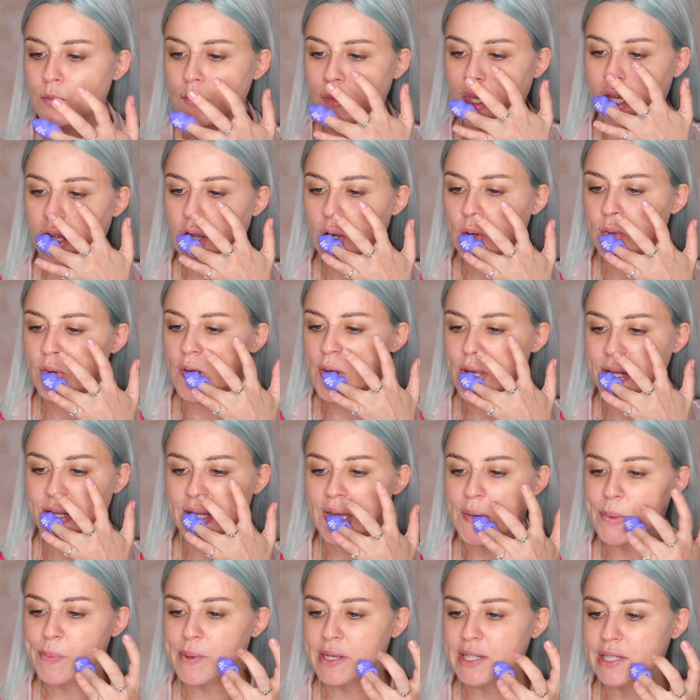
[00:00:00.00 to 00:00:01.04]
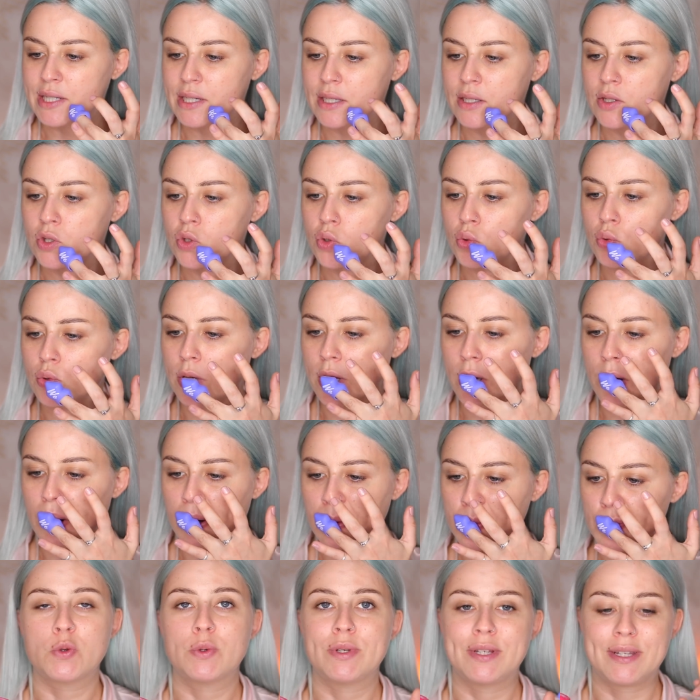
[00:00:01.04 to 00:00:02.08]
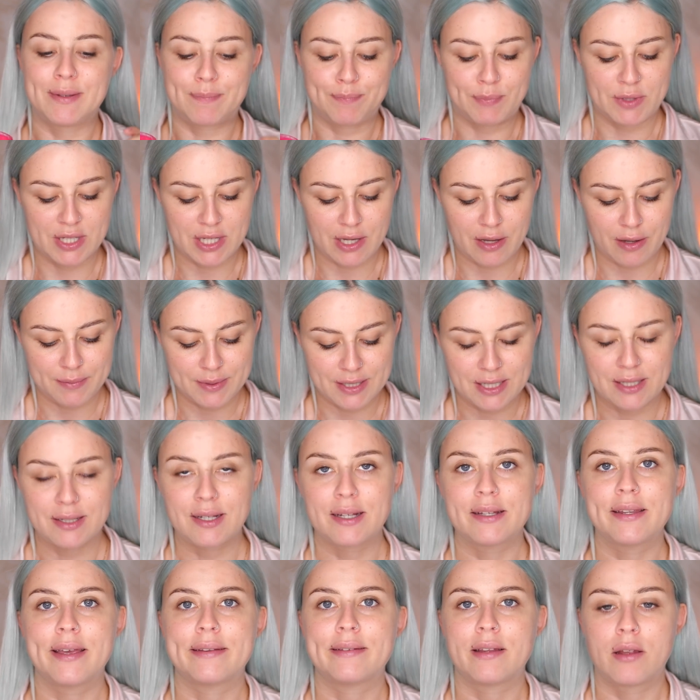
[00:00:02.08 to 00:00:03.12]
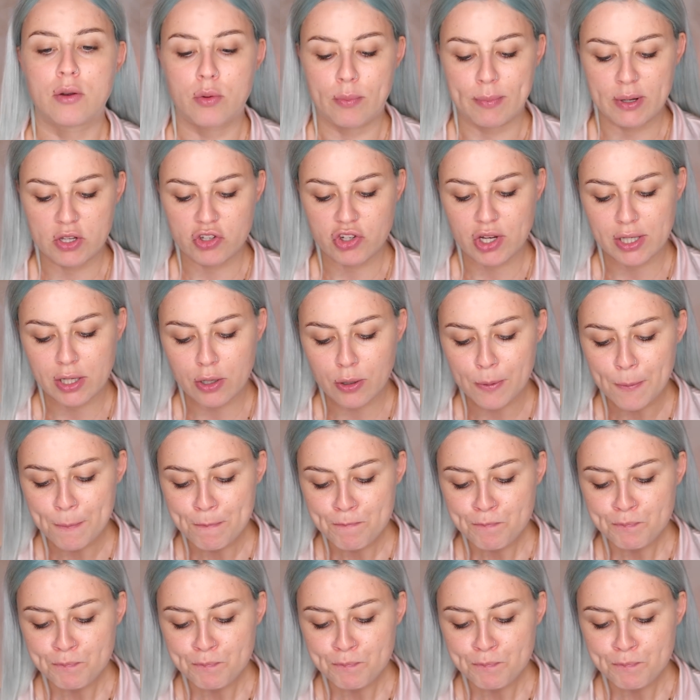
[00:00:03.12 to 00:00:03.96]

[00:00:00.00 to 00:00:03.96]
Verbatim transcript: che ovviamente è a base di zucchero, quindi se siete a dieta non mangiatelo.